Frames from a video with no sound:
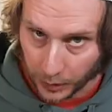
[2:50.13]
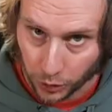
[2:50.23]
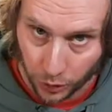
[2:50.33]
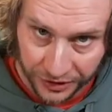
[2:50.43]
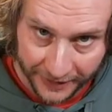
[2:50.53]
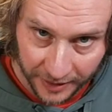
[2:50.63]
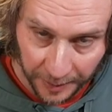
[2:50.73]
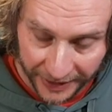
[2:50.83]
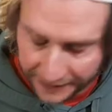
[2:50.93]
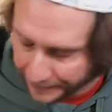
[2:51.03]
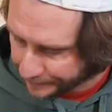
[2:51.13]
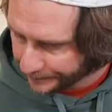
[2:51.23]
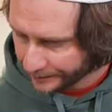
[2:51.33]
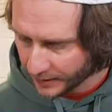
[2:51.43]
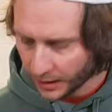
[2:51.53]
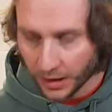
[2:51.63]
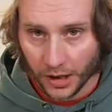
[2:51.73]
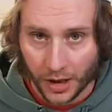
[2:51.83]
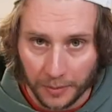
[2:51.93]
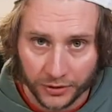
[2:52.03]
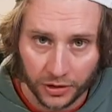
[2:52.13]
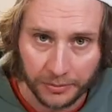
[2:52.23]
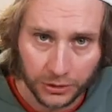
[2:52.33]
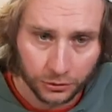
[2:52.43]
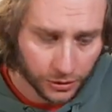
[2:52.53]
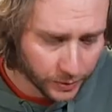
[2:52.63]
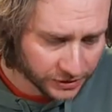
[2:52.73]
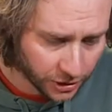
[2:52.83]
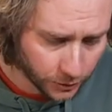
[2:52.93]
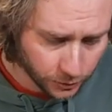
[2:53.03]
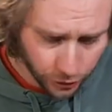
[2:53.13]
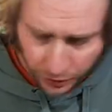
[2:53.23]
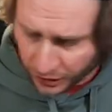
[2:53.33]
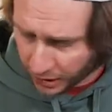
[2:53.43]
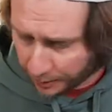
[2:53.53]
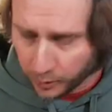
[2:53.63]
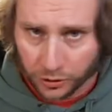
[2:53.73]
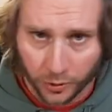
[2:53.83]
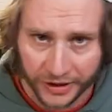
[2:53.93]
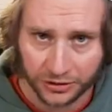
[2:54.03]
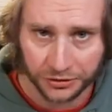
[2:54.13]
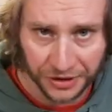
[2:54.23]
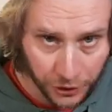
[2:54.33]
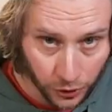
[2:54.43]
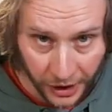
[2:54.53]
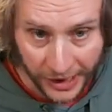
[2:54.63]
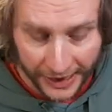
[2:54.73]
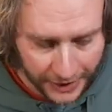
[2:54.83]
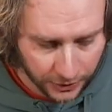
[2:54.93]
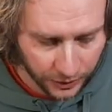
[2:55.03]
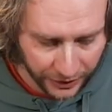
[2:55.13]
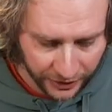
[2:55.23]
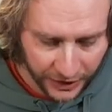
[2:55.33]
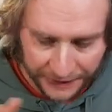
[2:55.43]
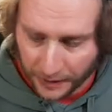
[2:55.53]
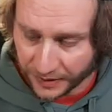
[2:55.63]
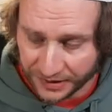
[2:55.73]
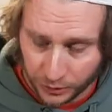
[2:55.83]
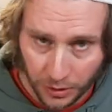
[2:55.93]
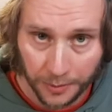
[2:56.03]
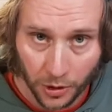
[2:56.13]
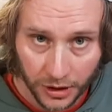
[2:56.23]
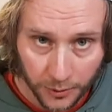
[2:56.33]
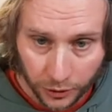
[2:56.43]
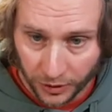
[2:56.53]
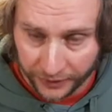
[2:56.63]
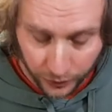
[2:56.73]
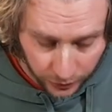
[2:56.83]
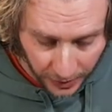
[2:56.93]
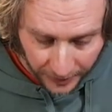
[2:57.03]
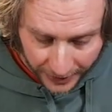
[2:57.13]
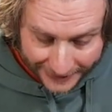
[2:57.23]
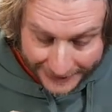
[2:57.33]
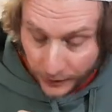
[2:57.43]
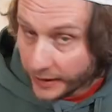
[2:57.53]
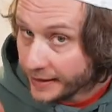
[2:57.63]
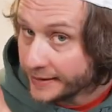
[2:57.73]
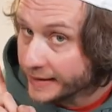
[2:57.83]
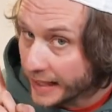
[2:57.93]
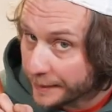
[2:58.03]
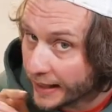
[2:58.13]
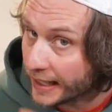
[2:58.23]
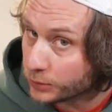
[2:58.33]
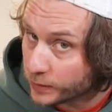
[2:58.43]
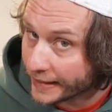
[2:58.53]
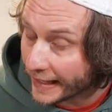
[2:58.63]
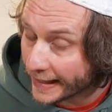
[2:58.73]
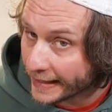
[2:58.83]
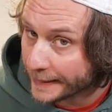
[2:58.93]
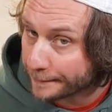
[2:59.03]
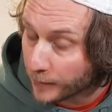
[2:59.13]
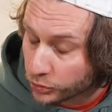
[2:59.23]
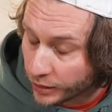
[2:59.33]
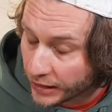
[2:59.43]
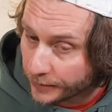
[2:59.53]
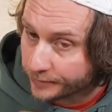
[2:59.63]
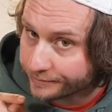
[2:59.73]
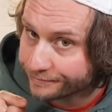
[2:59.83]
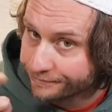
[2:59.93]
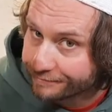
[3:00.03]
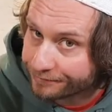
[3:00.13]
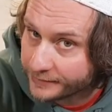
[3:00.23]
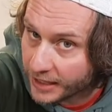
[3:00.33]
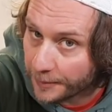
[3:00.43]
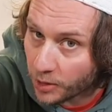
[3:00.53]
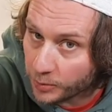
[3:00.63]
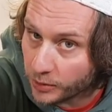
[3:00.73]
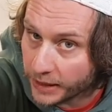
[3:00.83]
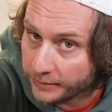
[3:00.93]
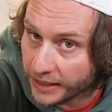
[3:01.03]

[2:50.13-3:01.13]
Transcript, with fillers: nonostante i prezzi, mi sono imbattuto in questo annuncio di appunto questo signore, ragazzo che vendeva questi due blocchi motori a fondo di magazzino insieme ad un Garelli motorino, che è proprio lì